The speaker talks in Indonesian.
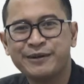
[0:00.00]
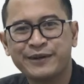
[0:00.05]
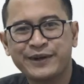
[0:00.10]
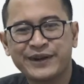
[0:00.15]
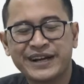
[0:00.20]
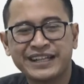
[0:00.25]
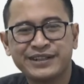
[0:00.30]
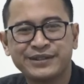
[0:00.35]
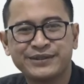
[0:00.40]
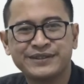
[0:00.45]

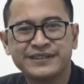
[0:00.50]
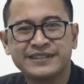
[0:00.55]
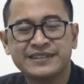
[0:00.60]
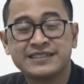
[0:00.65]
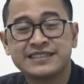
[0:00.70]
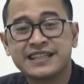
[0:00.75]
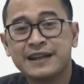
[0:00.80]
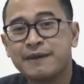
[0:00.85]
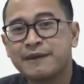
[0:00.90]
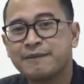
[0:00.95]
wabarakatuh.
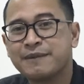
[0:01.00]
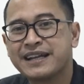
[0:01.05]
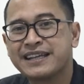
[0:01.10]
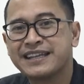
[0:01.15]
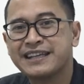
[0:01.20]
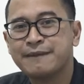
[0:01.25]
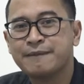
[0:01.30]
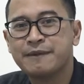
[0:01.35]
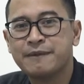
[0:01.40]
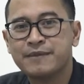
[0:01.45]
Selamat
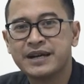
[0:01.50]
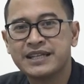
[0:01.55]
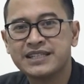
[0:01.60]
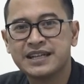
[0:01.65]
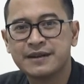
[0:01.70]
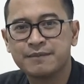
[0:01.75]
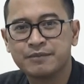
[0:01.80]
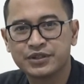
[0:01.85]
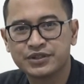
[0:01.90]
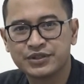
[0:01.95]
pagi
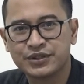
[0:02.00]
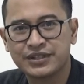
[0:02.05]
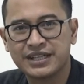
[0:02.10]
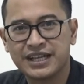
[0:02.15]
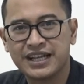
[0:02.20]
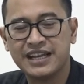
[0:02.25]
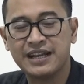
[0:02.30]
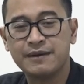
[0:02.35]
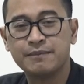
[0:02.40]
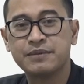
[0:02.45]
pembaca
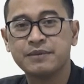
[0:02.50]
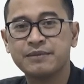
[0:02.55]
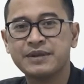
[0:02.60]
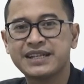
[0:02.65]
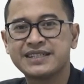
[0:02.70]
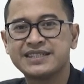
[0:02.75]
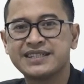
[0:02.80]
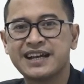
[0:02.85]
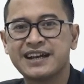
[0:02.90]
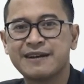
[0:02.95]
Poskota dan
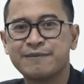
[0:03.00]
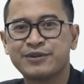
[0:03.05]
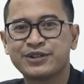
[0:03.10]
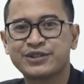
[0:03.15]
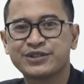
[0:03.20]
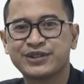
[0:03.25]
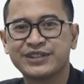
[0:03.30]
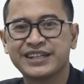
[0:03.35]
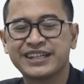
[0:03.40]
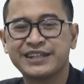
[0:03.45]
pemirsa
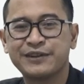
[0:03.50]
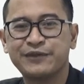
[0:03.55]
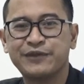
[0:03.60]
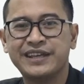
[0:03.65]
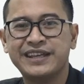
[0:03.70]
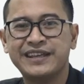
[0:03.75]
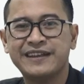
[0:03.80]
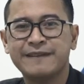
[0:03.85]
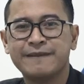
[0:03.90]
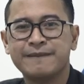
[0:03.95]
Poskota
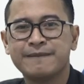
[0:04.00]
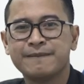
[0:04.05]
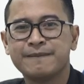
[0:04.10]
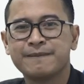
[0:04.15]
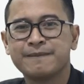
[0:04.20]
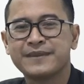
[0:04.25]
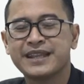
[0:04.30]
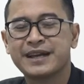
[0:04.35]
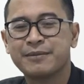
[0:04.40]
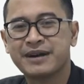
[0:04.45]
TV.
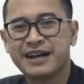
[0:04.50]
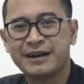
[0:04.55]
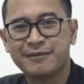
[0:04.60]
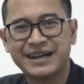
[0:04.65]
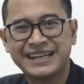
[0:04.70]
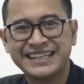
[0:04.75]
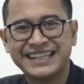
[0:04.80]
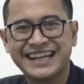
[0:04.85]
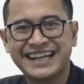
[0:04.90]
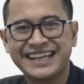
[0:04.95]
Apa
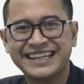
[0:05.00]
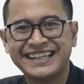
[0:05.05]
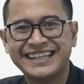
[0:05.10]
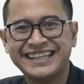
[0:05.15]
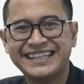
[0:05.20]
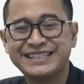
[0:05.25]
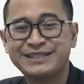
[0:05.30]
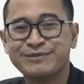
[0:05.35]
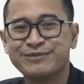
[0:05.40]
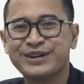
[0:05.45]
kabarnya hari
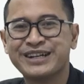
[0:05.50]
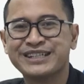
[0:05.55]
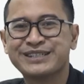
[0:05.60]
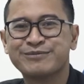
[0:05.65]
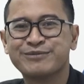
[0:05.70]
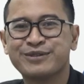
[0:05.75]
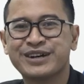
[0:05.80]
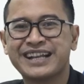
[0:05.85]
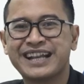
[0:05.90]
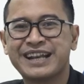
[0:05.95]
ini? Semoga
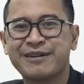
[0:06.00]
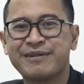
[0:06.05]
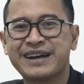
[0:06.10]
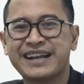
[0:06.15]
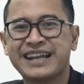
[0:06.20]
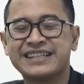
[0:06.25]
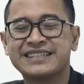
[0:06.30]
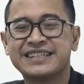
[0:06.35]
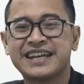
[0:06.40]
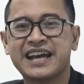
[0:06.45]
semua dalam
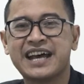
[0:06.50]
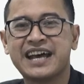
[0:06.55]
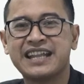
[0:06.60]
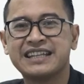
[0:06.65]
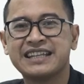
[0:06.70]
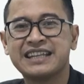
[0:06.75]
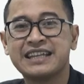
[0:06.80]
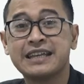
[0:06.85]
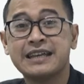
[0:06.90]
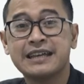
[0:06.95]
keadaan
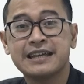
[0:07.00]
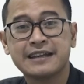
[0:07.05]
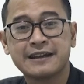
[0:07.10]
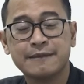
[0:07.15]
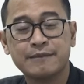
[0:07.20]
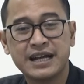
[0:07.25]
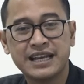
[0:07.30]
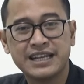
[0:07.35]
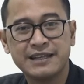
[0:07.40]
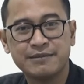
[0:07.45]
sehat.
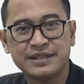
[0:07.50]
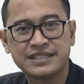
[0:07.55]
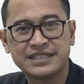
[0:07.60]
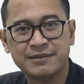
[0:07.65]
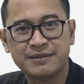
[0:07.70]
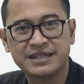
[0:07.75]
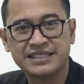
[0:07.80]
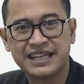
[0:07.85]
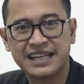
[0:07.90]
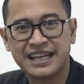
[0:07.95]
Kembali
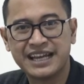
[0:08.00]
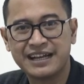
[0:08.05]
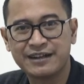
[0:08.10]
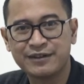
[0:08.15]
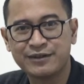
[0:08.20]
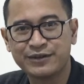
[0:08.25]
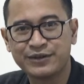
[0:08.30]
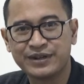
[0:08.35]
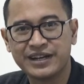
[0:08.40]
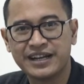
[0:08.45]
bersama saya
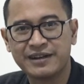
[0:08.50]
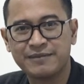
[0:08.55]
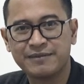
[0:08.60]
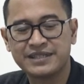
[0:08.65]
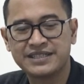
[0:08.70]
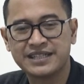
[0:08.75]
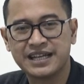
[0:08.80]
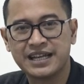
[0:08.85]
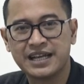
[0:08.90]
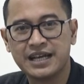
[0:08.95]
Guru Nara
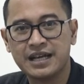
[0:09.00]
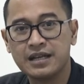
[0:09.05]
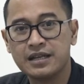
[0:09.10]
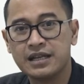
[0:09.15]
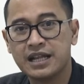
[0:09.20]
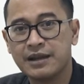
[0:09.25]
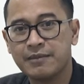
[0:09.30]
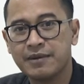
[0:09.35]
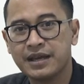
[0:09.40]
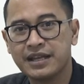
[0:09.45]
Persada
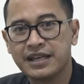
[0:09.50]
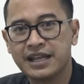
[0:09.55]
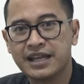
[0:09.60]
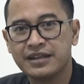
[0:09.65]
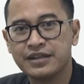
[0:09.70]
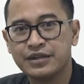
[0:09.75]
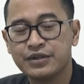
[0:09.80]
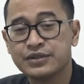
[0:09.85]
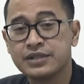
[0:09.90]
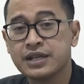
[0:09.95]
dalam
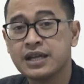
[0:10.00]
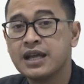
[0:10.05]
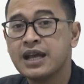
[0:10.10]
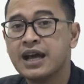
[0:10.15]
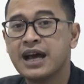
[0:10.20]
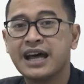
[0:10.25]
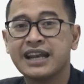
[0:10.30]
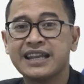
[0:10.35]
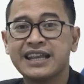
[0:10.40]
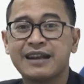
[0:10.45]
Headline News
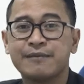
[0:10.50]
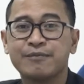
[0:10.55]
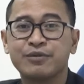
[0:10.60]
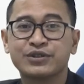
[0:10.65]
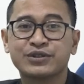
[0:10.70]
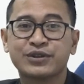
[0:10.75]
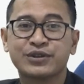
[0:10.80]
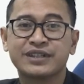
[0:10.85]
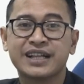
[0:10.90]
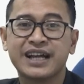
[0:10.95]
Harian
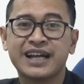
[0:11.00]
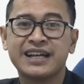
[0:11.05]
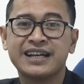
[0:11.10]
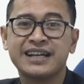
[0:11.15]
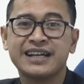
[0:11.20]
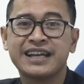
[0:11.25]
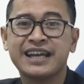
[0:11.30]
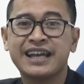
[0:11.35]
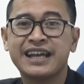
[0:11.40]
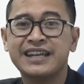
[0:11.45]
Poskota
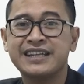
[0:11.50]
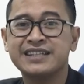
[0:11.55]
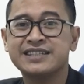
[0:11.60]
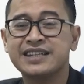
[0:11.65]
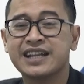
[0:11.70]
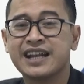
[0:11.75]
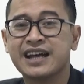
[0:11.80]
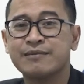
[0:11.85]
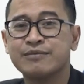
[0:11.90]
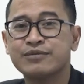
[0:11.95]

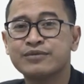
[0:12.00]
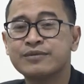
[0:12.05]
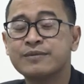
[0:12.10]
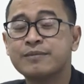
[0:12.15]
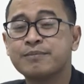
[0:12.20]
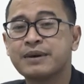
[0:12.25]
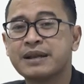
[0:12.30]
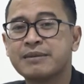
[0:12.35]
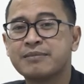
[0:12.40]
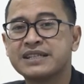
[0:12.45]
edisi Rabu
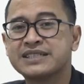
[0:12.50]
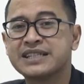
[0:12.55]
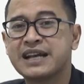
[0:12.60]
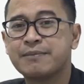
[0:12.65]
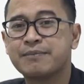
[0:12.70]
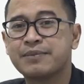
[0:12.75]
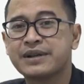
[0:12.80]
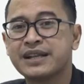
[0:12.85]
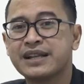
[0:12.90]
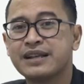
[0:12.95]
14
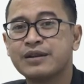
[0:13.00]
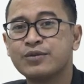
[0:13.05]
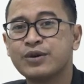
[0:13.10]
April